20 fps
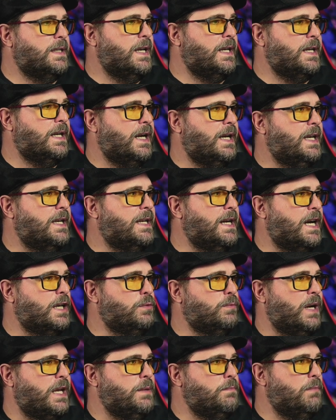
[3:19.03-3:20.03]
carregar
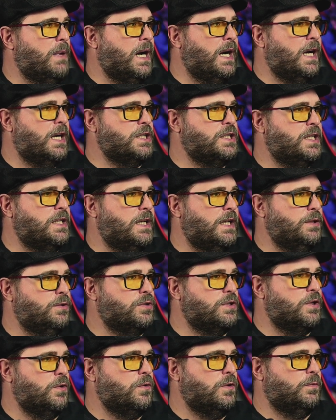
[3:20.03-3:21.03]
uma imagem aí do seu